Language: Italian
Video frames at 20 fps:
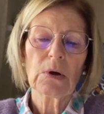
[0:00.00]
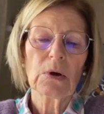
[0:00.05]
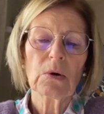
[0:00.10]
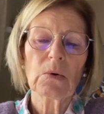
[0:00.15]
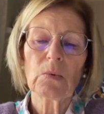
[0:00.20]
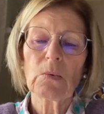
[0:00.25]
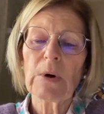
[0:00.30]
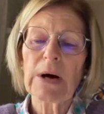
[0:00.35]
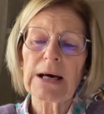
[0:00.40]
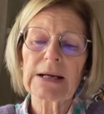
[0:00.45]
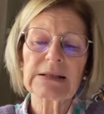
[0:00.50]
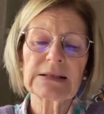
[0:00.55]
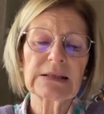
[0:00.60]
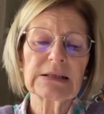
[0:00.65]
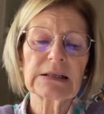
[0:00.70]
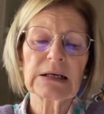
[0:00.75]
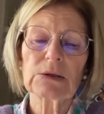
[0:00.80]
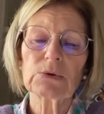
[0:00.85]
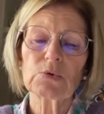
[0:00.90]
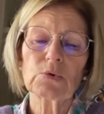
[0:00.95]
Guardi
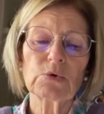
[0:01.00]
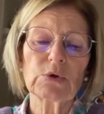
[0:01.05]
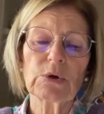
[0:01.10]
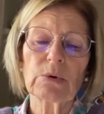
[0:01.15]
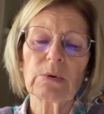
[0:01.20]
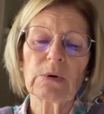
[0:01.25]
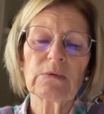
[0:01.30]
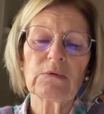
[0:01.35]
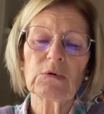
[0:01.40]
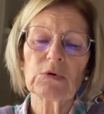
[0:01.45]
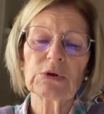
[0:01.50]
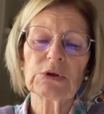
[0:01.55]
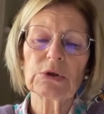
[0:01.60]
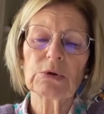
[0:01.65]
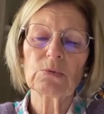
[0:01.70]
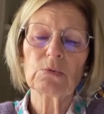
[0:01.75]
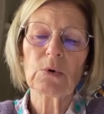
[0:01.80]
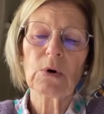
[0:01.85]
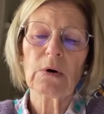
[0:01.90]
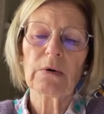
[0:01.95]
tra tutti quei volti
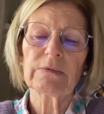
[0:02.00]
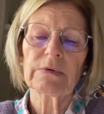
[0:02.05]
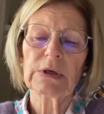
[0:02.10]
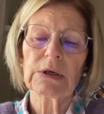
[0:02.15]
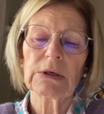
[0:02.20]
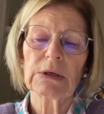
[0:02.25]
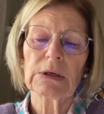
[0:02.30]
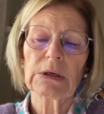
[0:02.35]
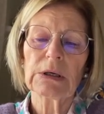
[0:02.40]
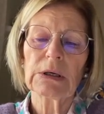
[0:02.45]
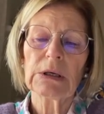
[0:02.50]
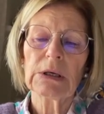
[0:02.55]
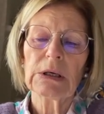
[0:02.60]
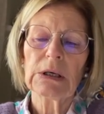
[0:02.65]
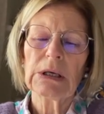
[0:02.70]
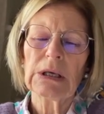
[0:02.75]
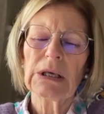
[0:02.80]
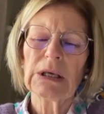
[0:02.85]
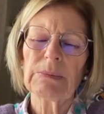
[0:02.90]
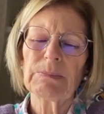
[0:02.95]
nuovi,
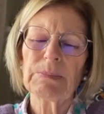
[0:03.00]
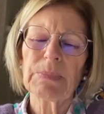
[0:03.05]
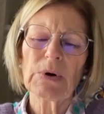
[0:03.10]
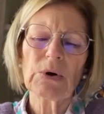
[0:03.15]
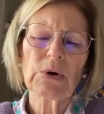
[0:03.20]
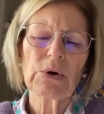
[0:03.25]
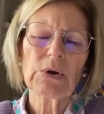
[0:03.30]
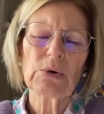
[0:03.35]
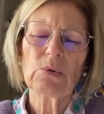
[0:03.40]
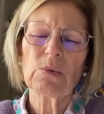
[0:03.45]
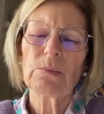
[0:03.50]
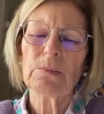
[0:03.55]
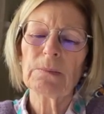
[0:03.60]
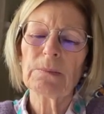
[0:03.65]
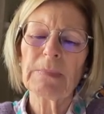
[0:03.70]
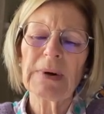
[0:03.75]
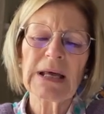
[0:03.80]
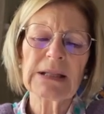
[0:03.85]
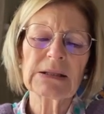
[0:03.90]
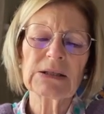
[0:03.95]
e poi un
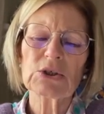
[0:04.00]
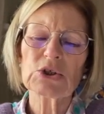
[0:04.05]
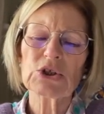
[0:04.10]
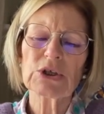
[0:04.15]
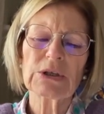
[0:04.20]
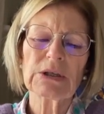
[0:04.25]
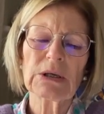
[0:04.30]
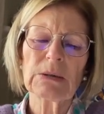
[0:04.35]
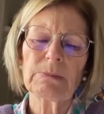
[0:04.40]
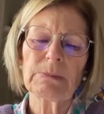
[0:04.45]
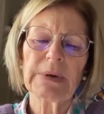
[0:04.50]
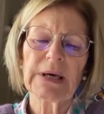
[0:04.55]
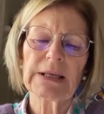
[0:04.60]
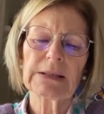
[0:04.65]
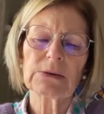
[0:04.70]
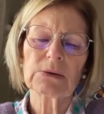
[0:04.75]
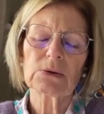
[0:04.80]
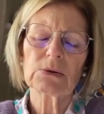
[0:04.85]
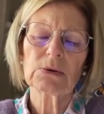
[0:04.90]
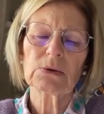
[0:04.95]
mantice nel
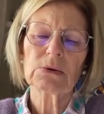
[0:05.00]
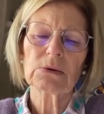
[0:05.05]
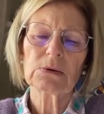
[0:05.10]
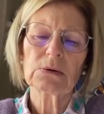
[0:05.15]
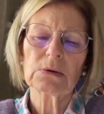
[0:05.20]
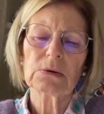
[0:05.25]
petto.